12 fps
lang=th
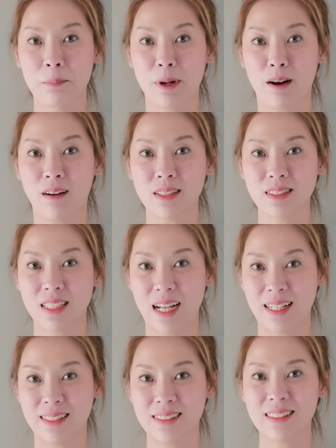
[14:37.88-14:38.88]
เพราะ
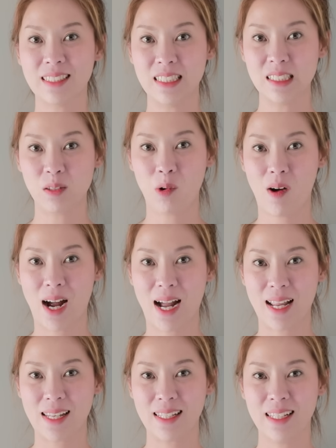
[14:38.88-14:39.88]
ฉันคือควา
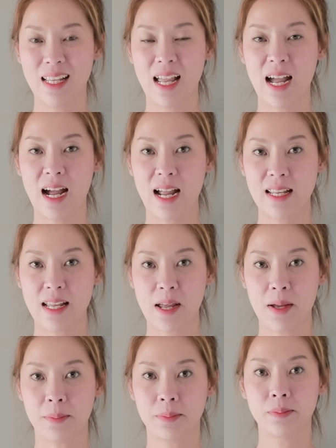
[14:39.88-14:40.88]
ย I
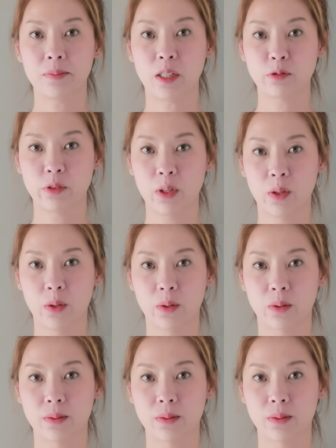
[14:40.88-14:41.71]
am Buffalo